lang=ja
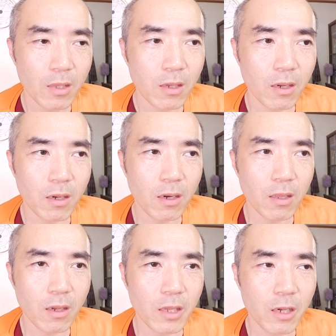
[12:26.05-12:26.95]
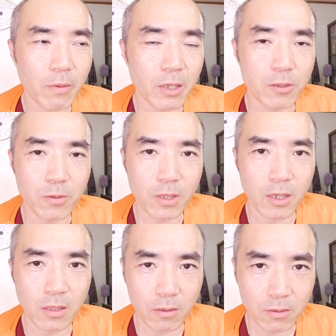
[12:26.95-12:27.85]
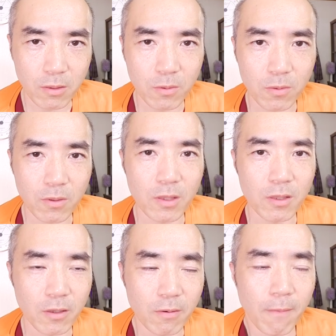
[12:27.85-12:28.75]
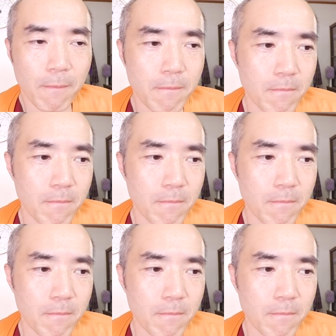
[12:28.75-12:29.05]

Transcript: だから体がやばい状態になるっていうことなんだよ、